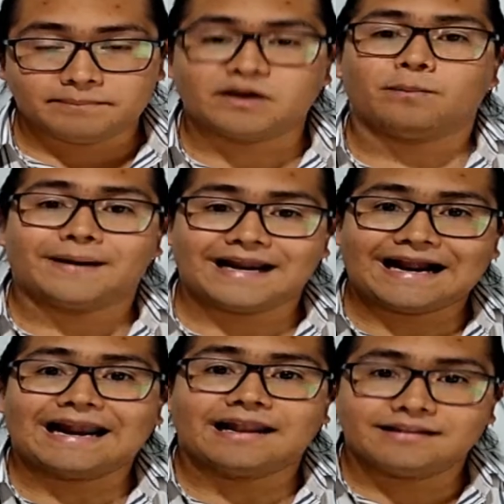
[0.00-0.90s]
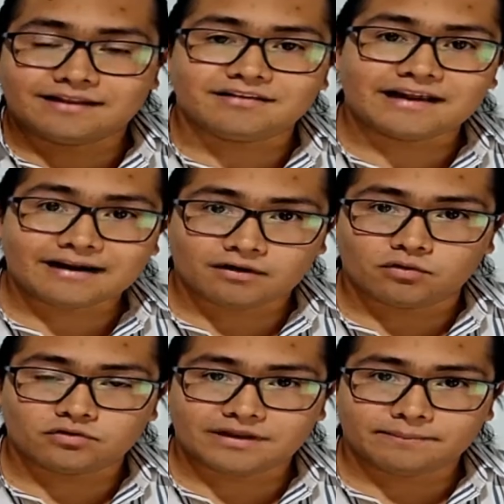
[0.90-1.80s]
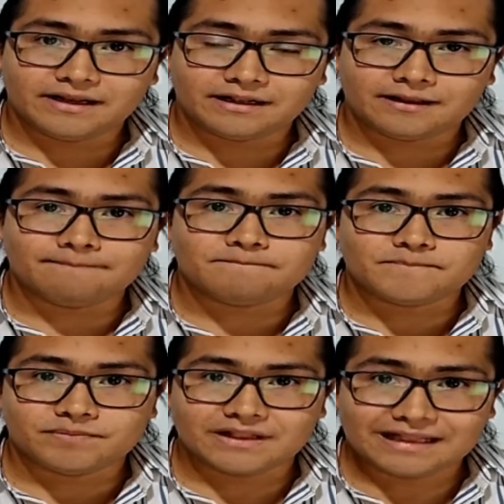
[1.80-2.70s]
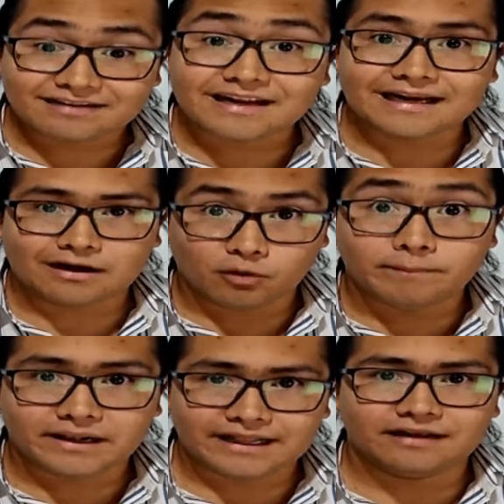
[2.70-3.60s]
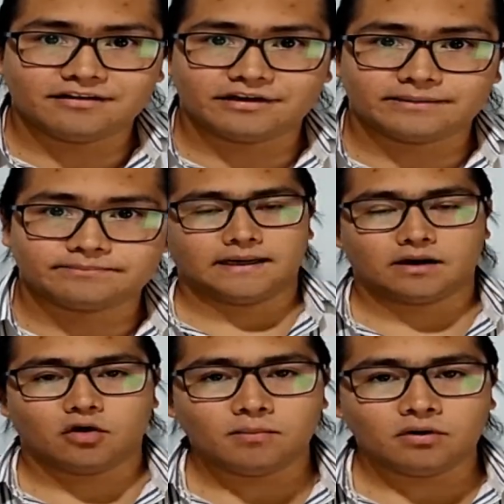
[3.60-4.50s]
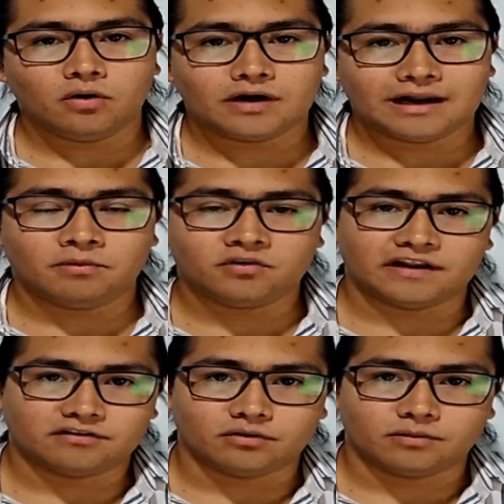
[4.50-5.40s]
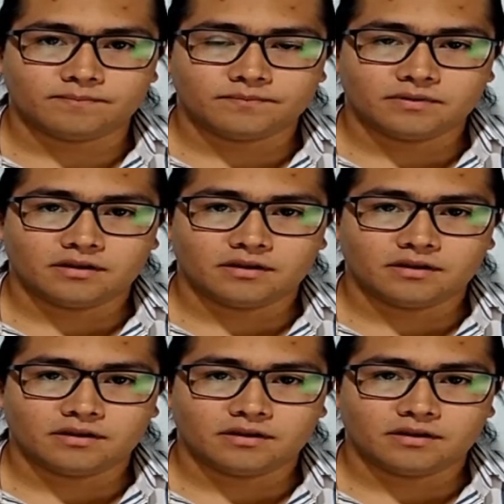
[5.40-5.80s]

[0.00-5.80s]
pero para garantizar justamente la sana competencia. ¿Cómo logramos esto?